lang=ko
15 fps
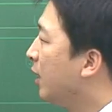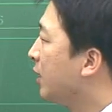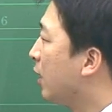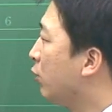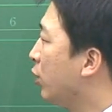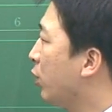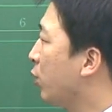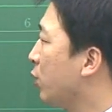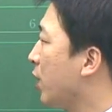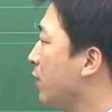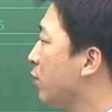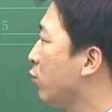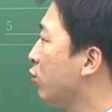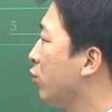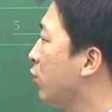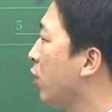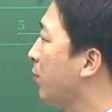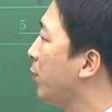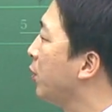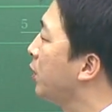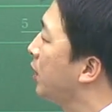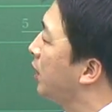자, 우리 교재에서 군수열
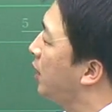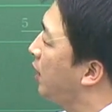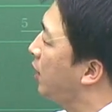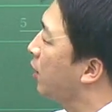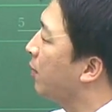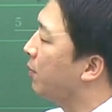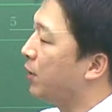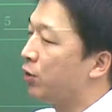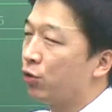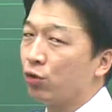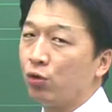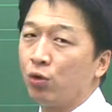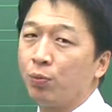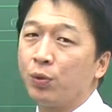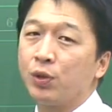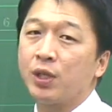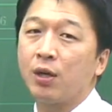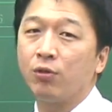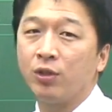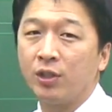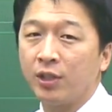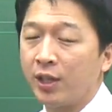표시를 이렇게 밑줄로
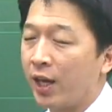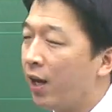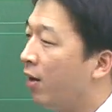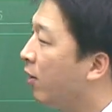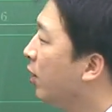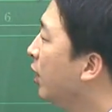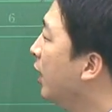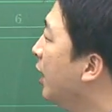표시하고 있는데요.